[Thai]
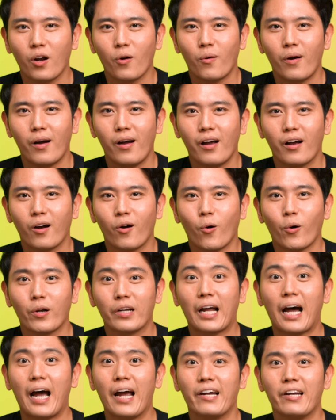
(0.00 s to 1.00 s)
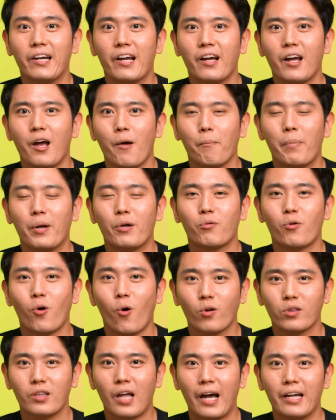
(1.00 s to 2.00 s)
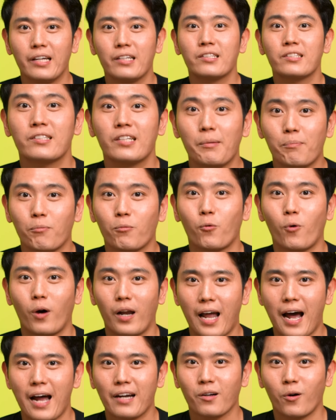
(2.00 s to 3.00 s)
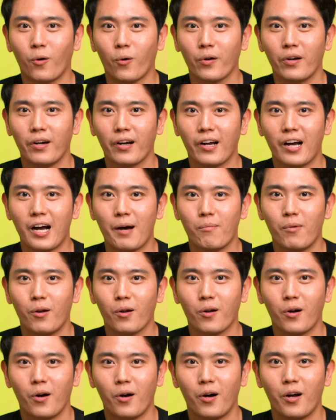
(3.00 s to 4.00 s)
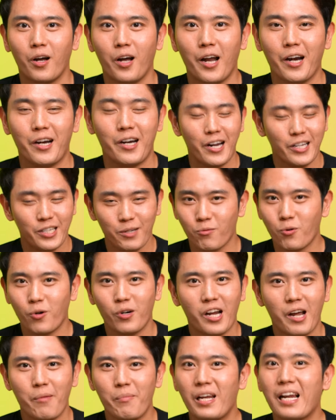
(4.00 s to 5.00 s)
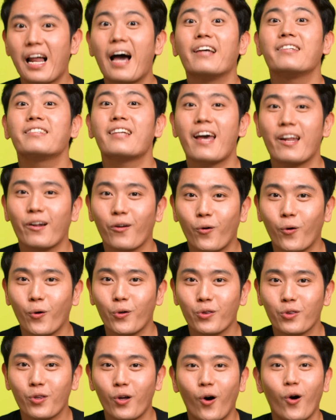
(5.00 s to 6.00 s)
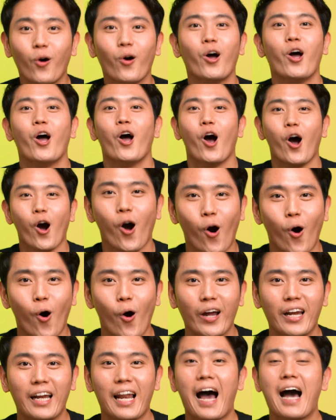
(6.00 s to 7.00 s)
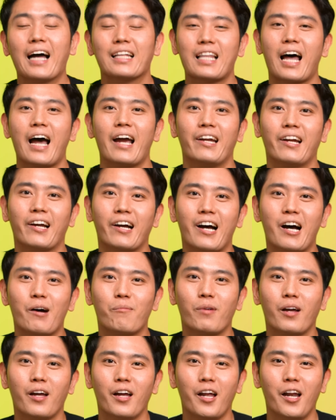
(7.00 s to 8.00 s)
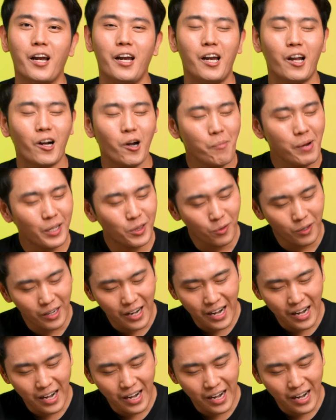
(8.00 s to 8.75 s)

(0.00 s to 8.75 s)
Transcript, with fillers: เลยว่าคนไทยเนี่ยเป็นโรคไต 10 กว่าล้านคนนะครับแล้วก็ในจำนวนนี้มีหลายแสนคนต้องคอยล้างไตนะครับ แล้วก็มีตัว